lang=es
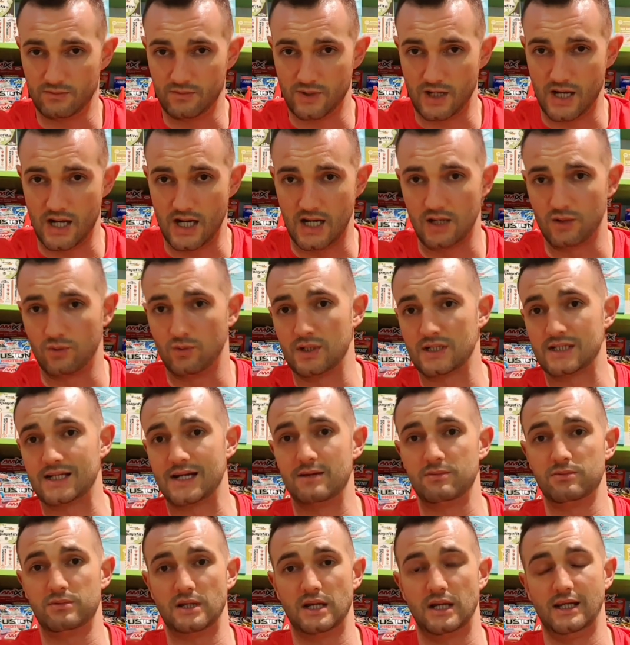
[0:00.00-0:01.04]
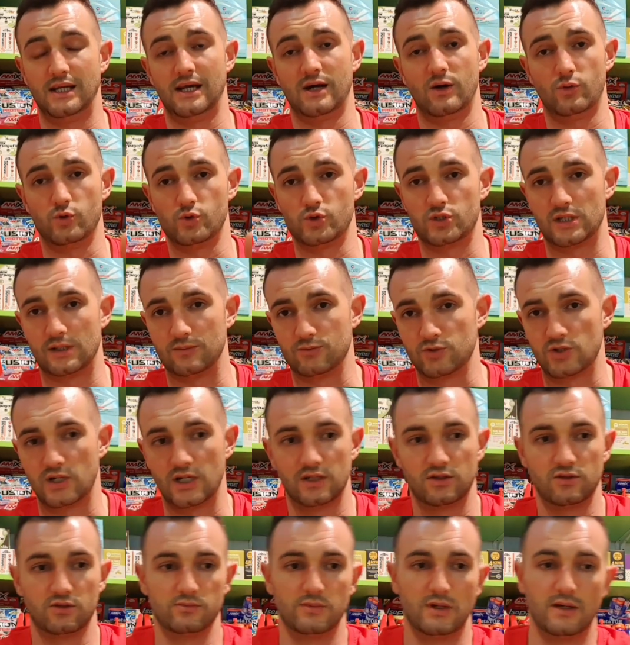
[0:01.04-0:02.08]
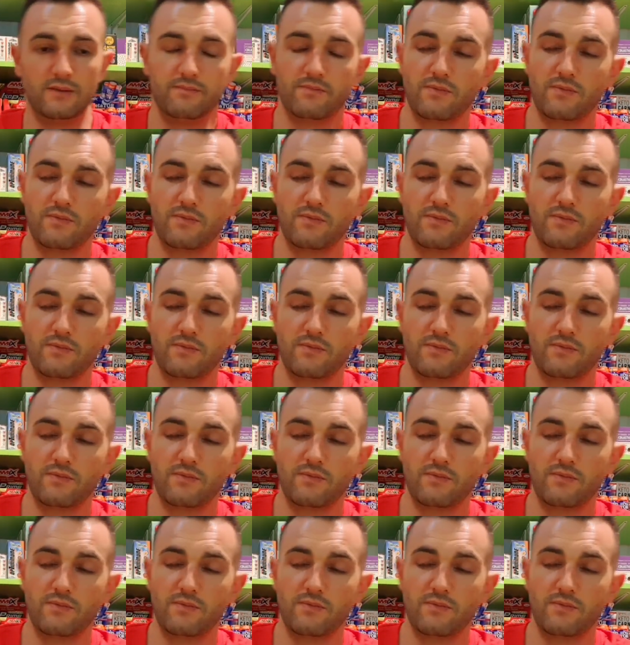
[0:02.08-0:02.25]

al WhatsApp y ahí ajustamos la toma.